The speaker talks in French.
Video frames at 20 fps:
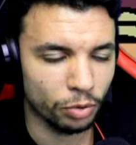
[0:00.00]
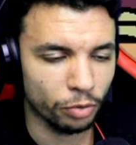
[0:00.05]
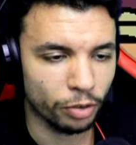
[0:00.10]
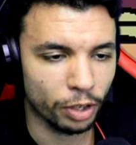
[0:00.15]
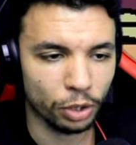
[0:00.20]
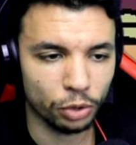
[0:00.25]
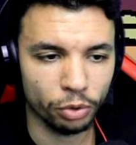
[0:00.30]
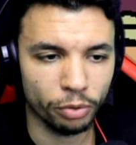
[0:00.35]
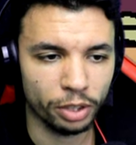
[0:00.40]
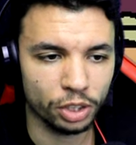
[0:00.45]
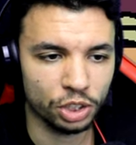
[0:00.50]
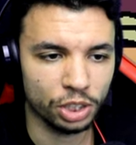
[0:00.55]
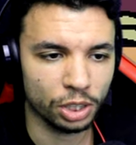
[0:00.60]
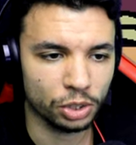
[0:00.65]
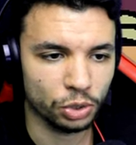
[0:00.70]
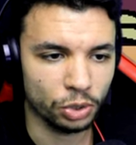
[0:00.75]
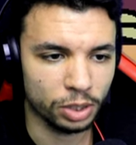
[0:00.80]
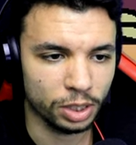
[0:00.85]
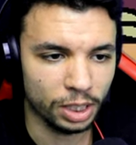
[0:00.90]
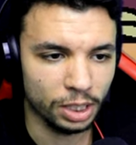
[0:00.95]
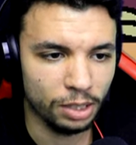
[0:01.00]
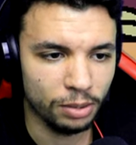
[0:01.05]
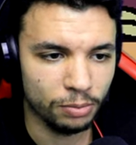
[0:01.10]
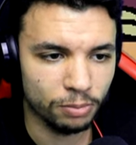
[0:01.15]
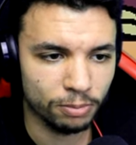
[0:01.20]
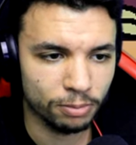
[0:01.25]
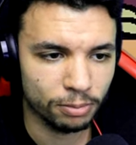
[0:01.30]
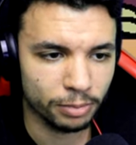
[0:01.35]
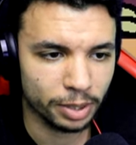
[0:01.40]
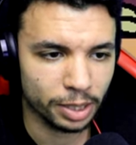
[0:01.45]
enfin devrais-je dire Sunkey,
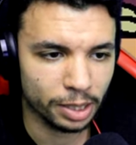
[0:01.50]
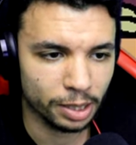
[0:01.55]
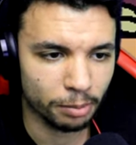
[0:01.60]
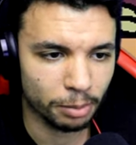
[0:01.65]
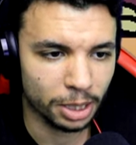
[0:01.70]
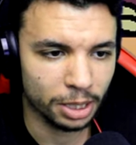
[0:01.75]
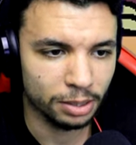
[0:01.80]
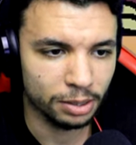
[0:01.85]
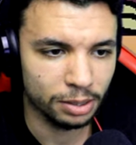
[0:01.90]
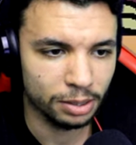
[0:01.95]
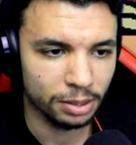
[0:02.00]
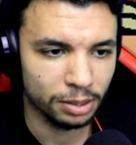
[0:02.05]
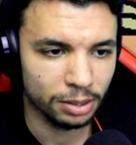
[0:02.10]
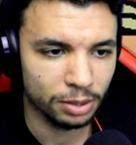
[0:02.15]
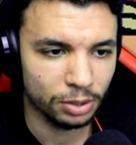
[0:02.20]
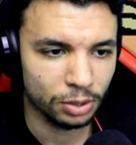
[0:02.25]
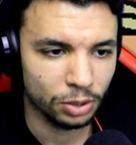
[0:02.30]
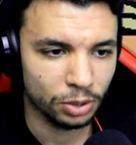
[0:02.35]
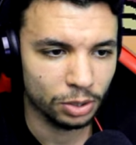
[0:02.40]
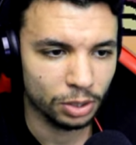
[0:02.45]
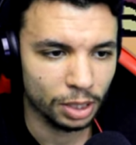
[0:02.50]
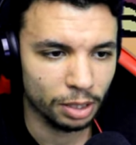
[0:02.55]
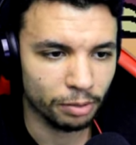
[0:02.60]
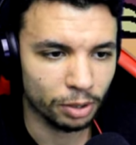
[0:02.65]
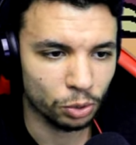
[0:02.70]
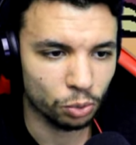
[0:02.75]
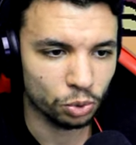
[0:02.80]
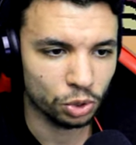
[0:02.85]
très bien. Il va le